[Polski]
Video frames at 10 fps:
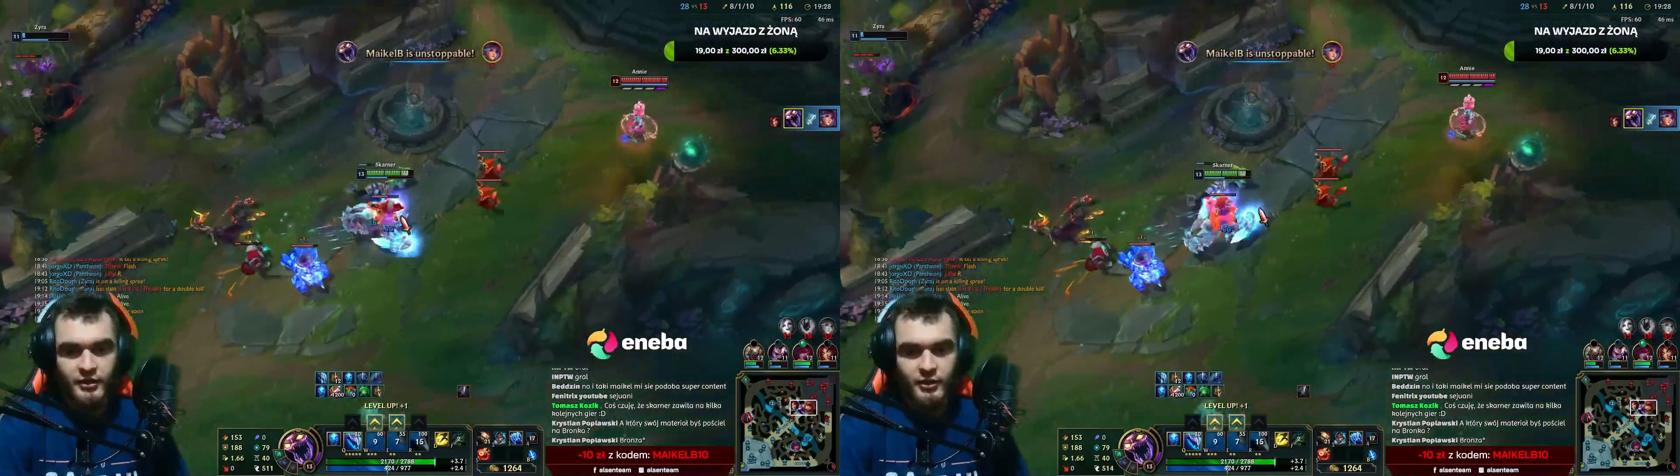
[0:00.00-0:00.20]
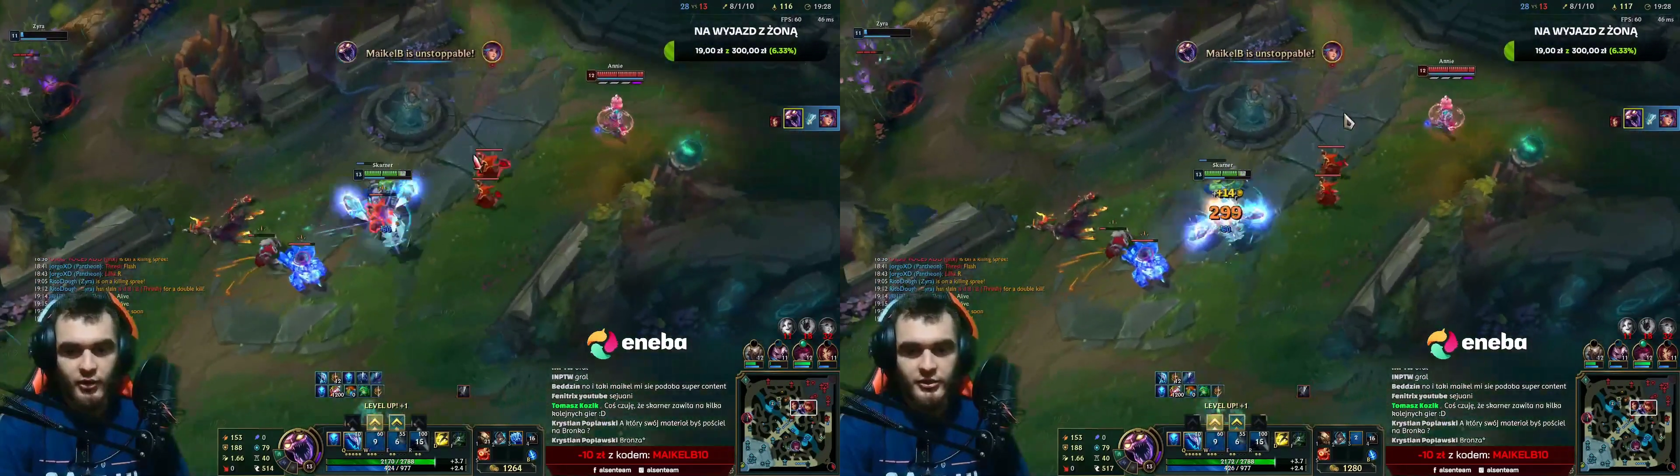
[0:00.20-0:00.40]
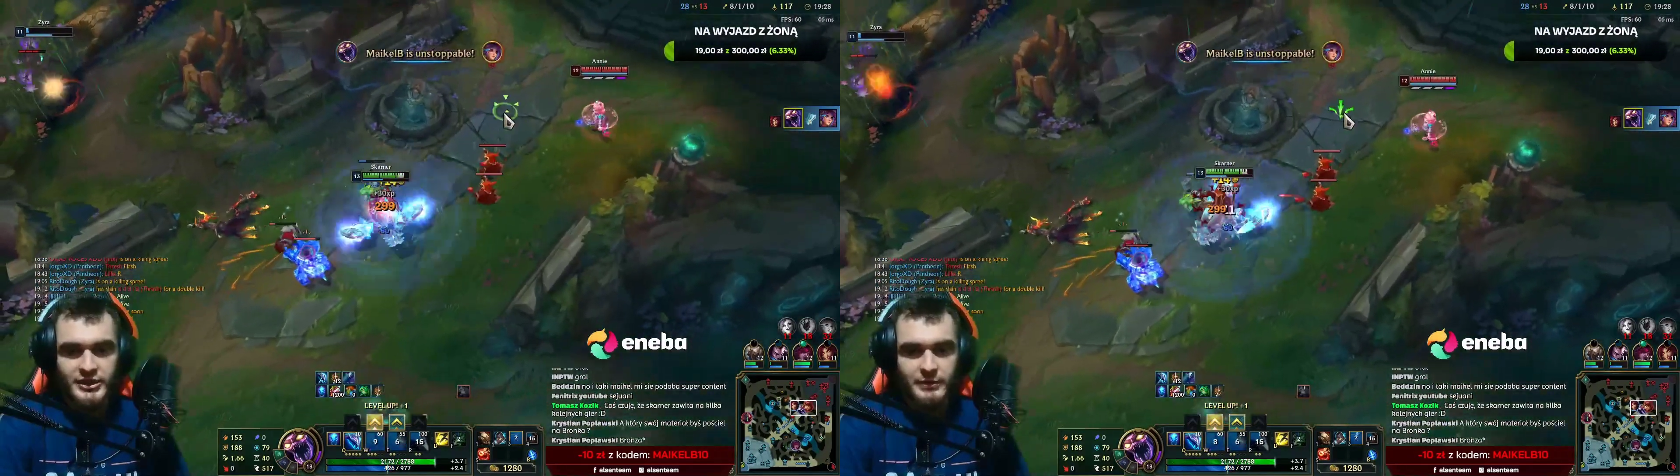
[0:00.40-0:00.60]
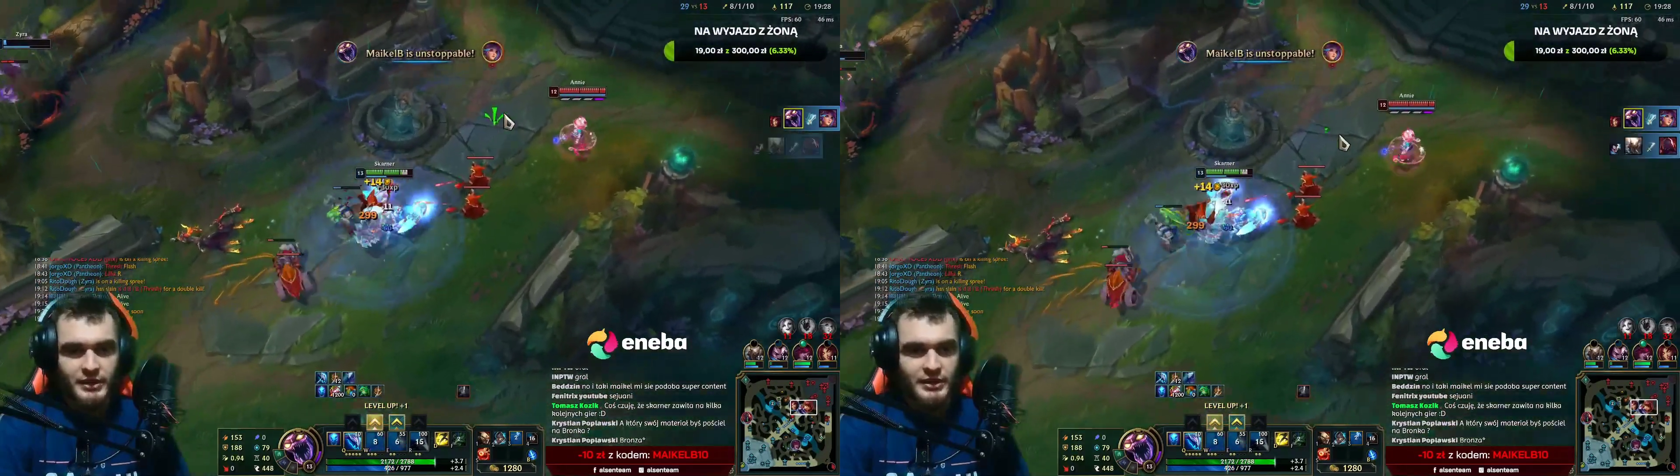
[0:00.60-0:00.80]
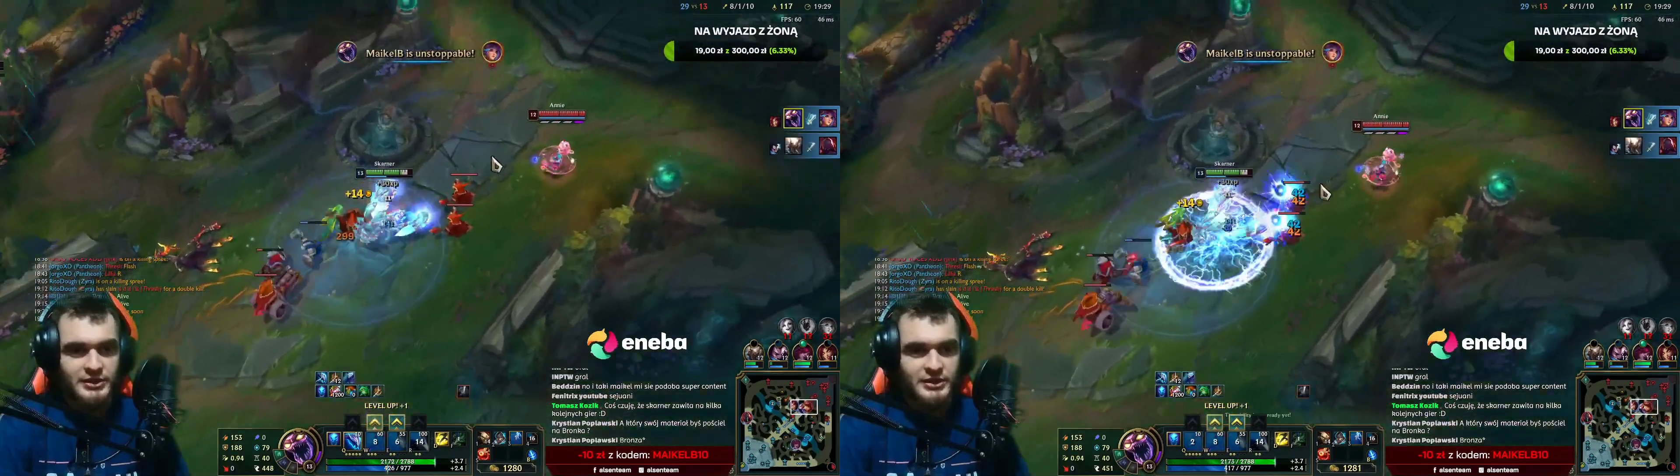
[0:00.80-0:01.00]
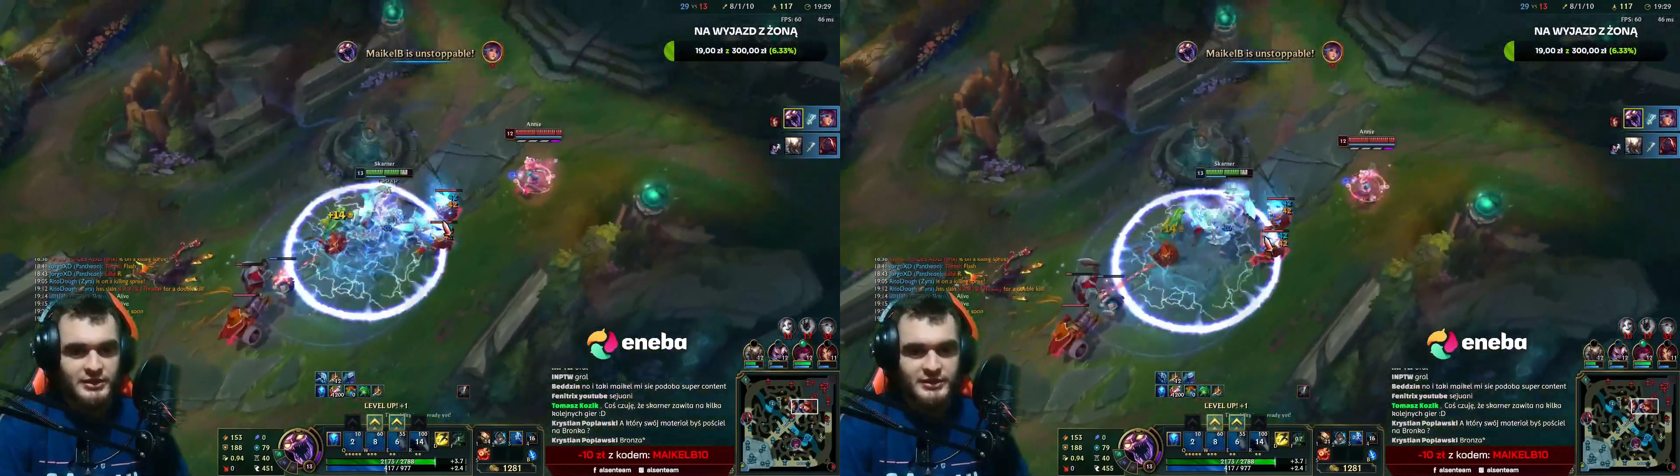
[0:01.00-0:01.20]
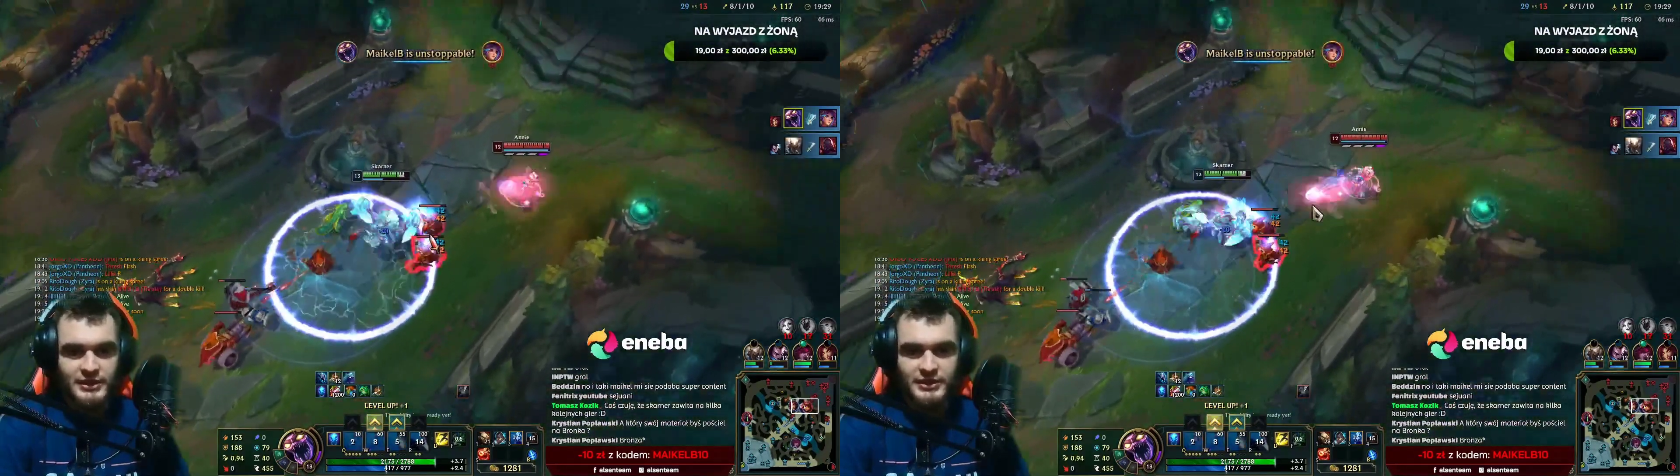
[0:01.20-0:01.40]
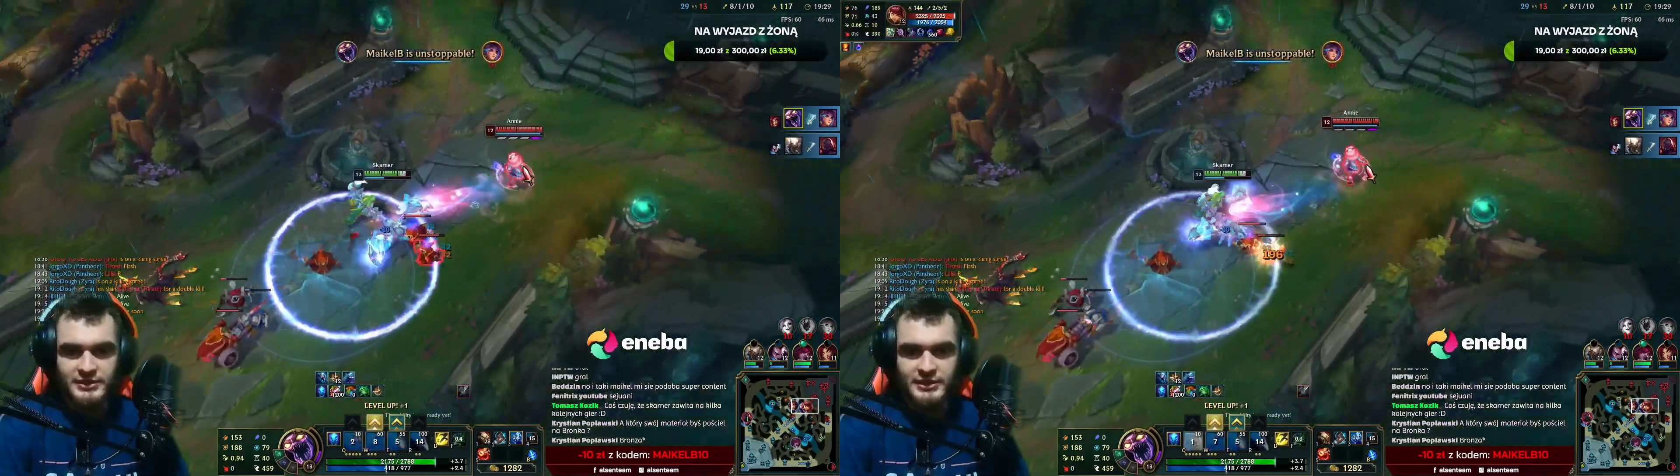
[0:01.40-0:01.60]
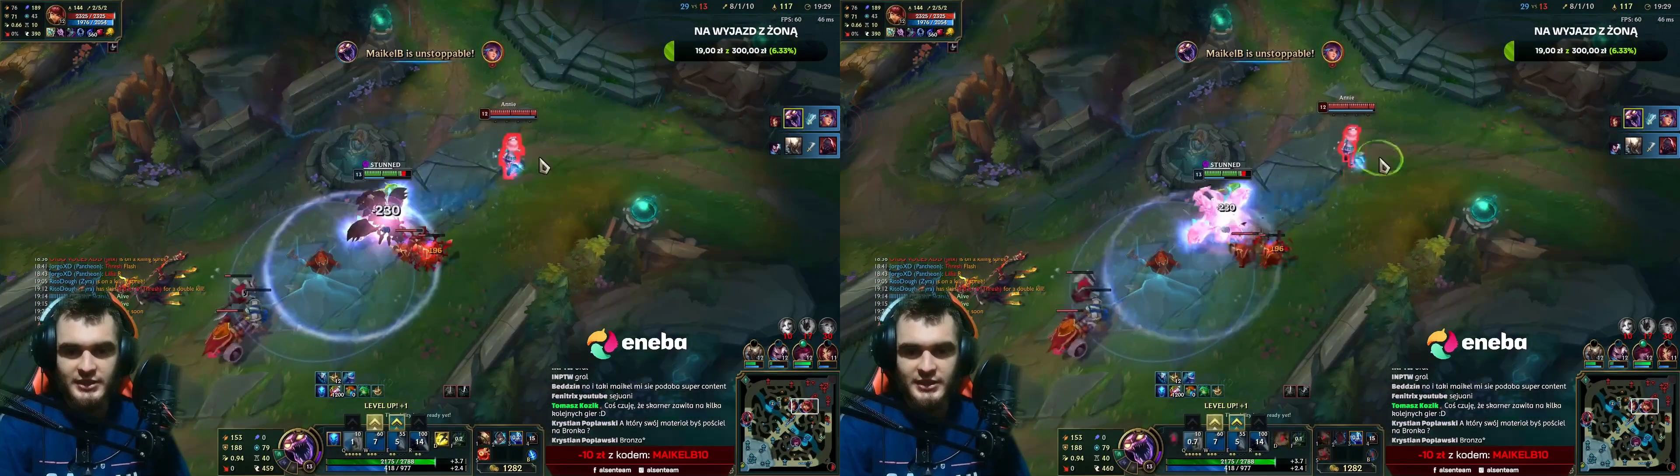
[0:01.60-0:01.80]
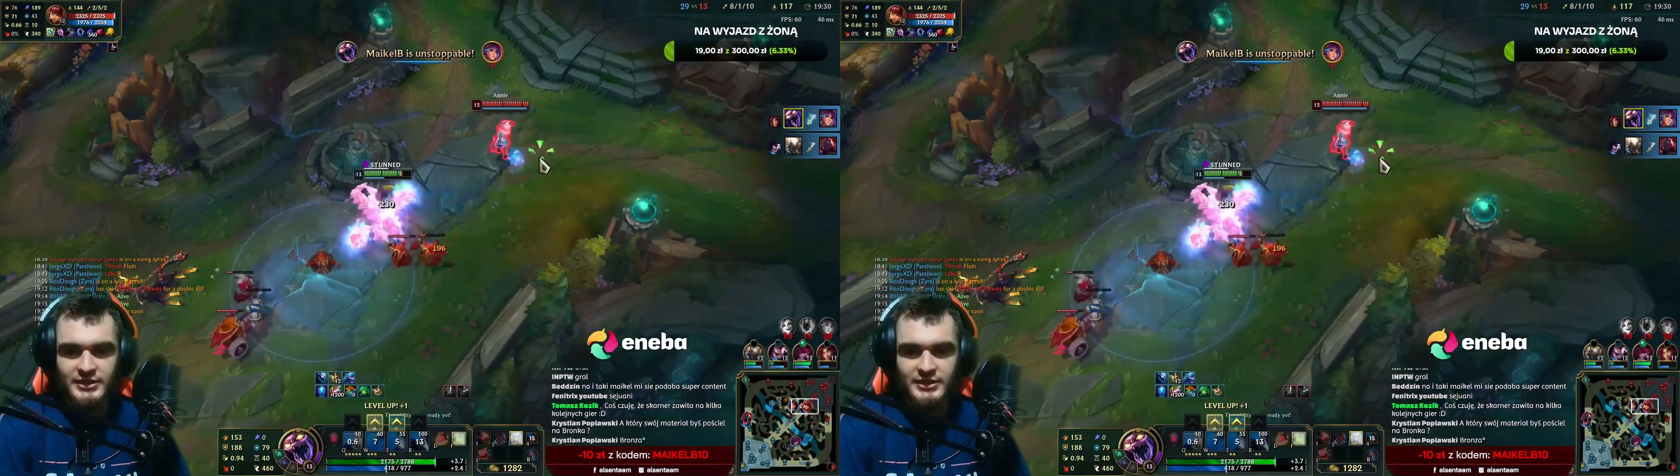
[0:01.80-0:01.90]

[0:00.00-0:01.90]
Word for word: 8-1-10 statystyki,